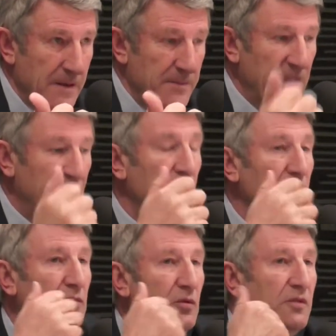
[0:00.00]
Bien
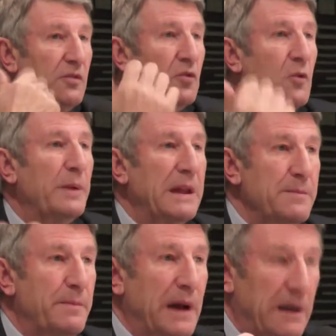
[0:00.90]
sûr, tous ne
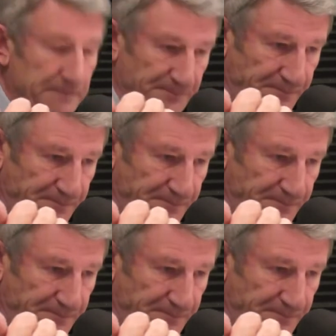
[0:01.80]
comprennent pas,